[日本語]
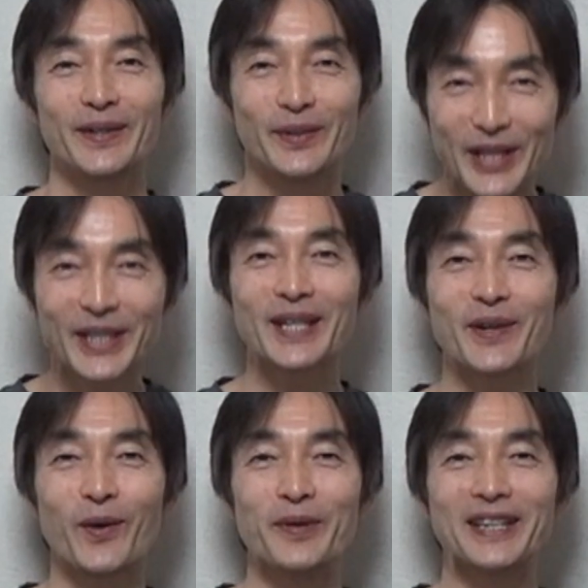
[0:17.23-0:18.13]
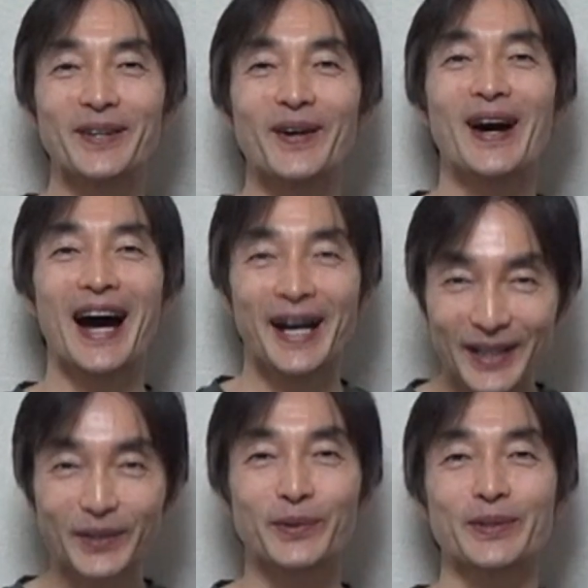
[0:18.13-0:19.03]
嬉しいコメントあり
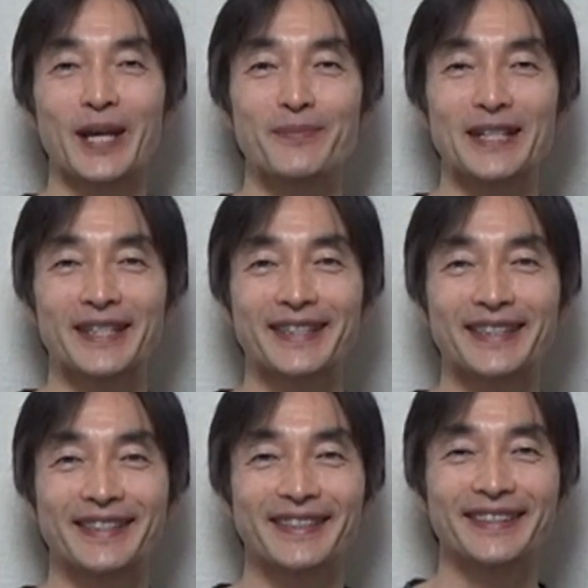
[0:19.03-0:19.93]
がとうございます。